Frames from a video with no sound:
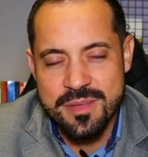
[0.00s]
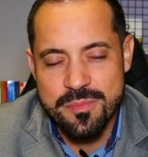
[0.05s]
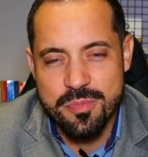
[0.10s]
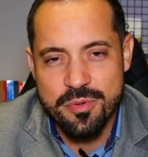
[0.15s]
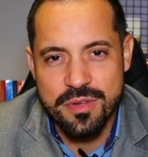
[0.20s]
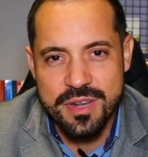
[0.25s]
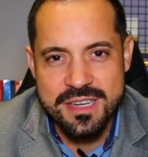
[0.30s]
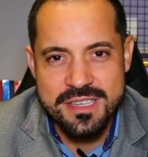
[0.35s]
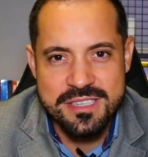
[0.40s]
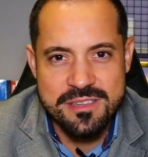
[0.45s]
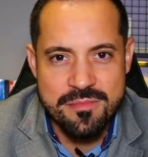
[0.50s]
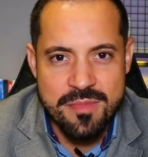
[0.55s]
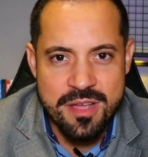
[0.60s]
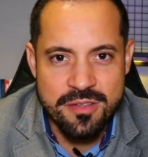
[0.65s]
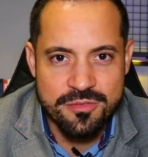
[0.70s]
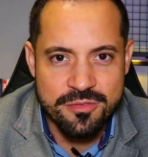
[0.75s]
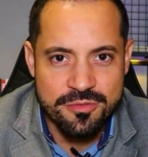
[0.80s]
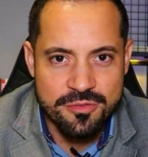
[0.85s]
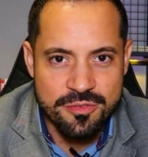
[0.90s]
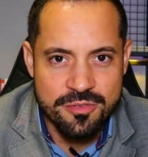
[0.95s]
e para o
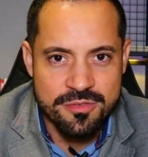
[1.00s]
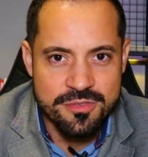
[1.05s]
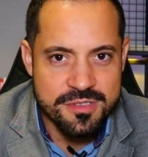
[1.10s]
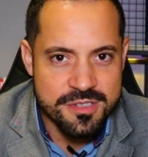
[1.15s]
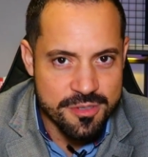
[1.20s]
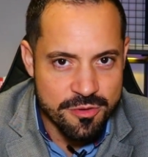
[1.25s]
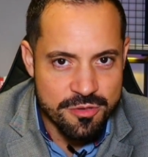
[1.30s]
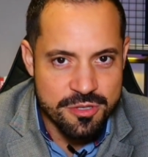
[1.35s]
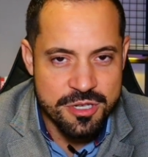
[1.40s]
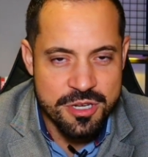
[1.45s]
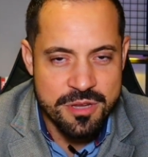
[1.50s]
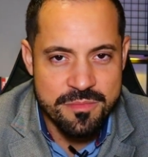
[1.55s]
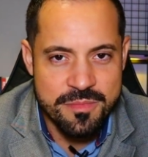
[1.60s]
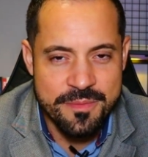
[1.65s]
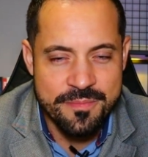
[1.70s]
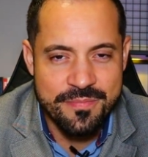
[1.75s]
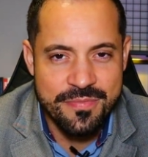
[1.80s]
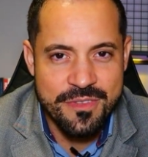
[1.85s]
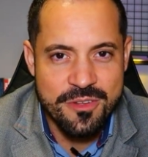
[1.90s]
crescimento do seu time.